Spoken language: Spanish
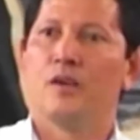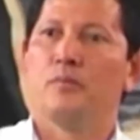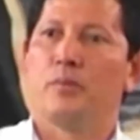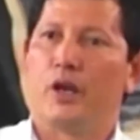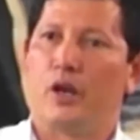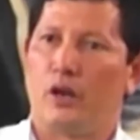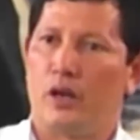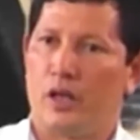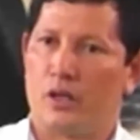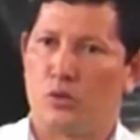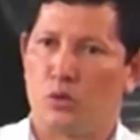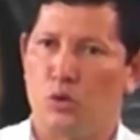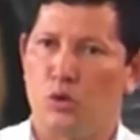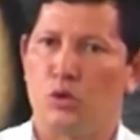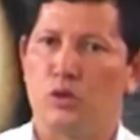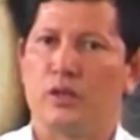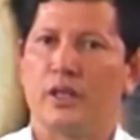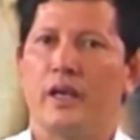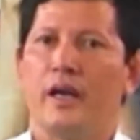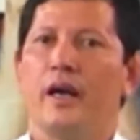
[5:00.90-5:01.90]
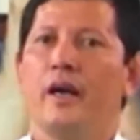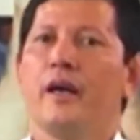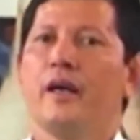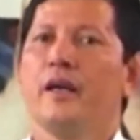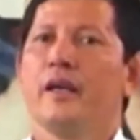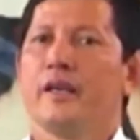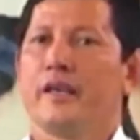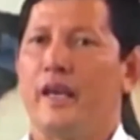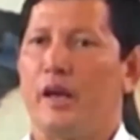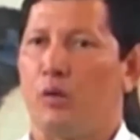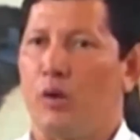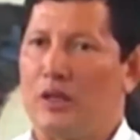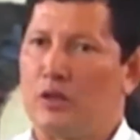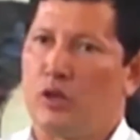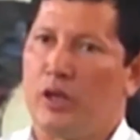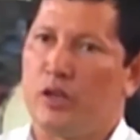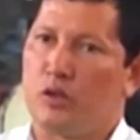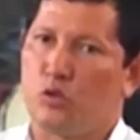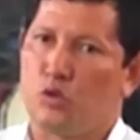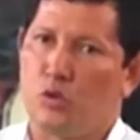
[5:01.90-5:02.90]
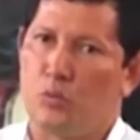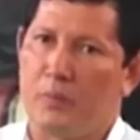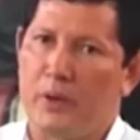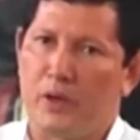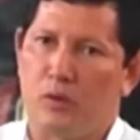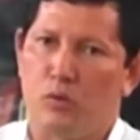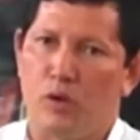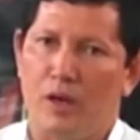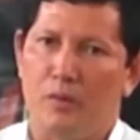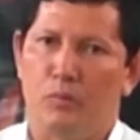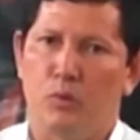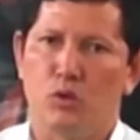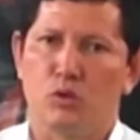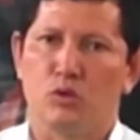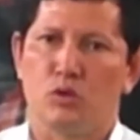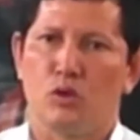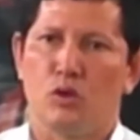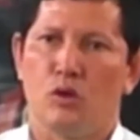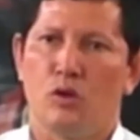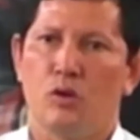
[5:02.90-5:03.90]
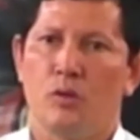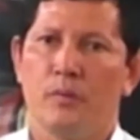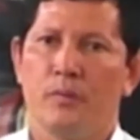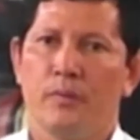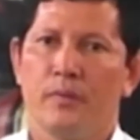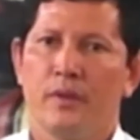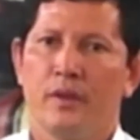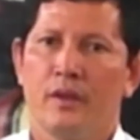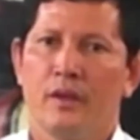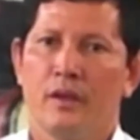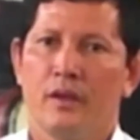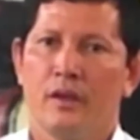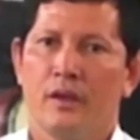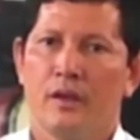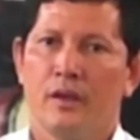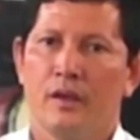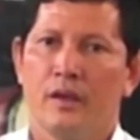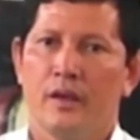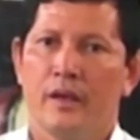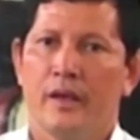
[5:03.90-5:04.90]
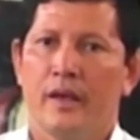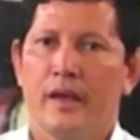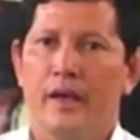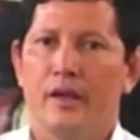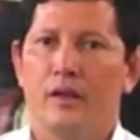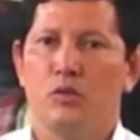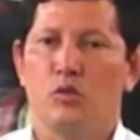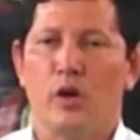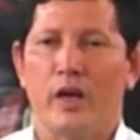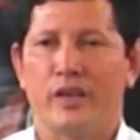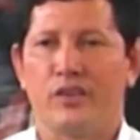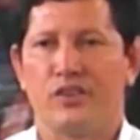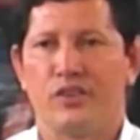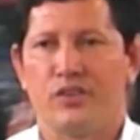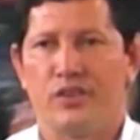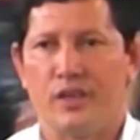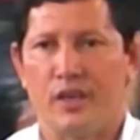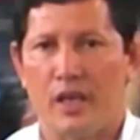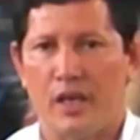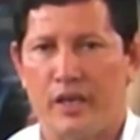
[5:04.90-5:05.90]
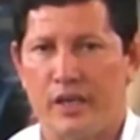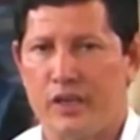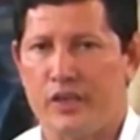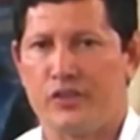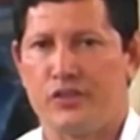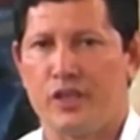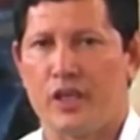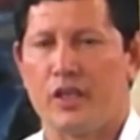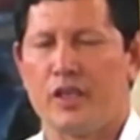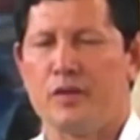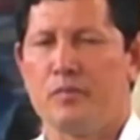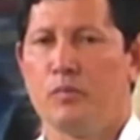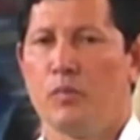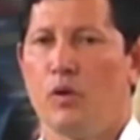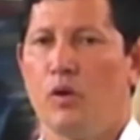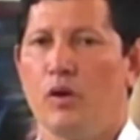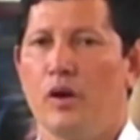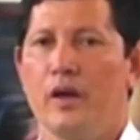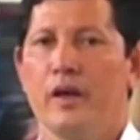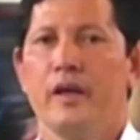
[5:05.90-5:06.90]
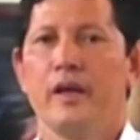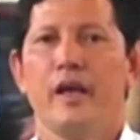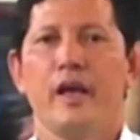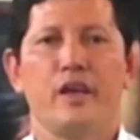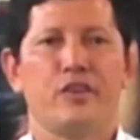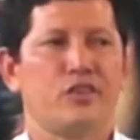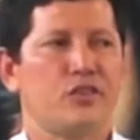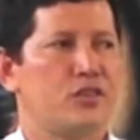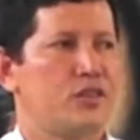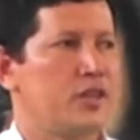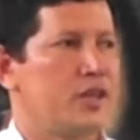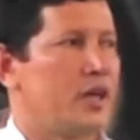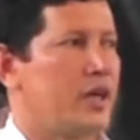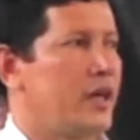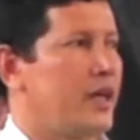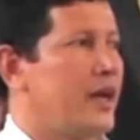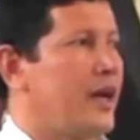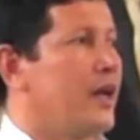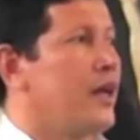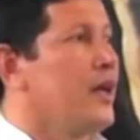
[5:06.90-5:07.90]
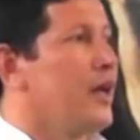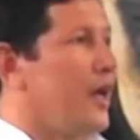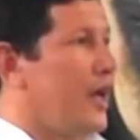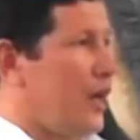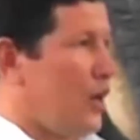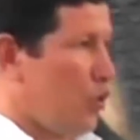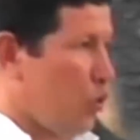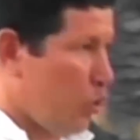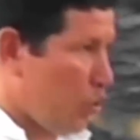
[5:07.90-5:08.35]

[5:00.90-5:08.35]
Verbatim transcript: Pero resulta que cuando Jesús vino al mundo, no existía el cristianismo, existía era el